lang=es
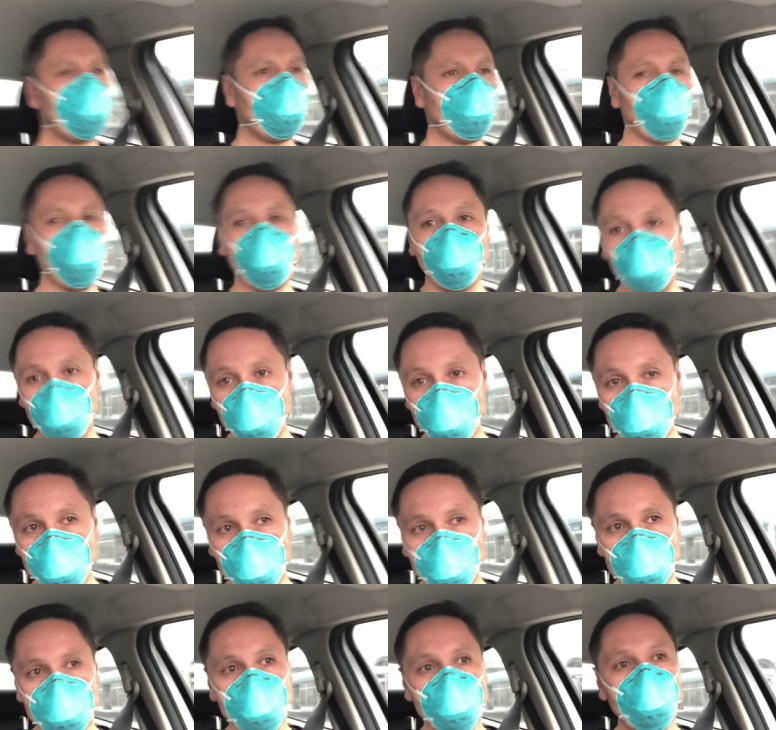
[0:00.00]
o que iban a
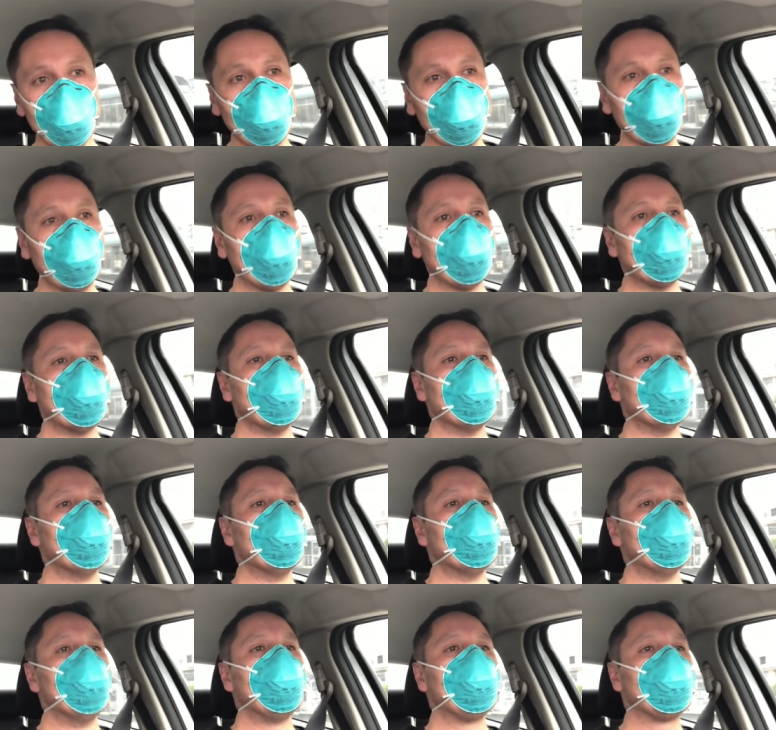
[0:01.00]
la escuela,
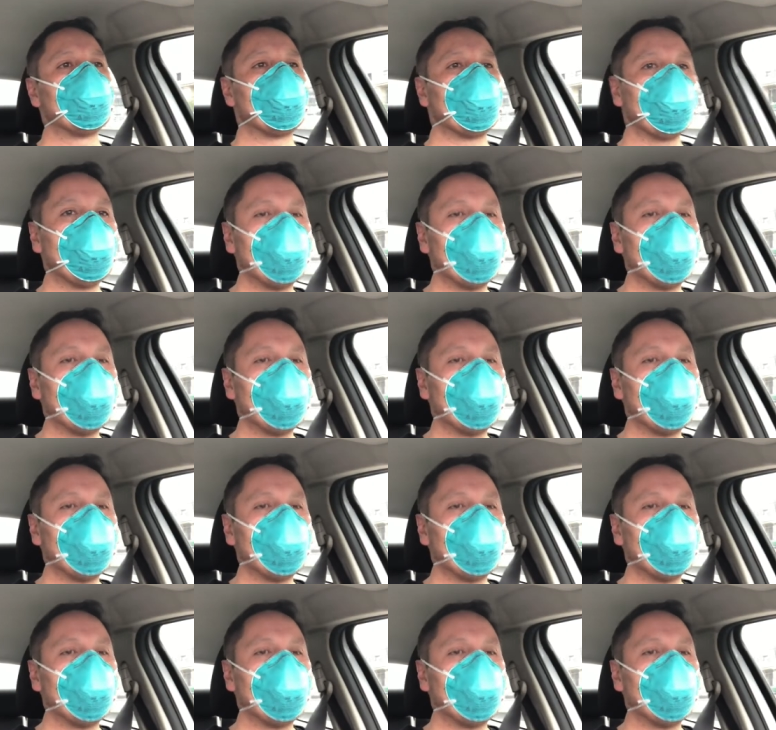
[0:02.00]
que están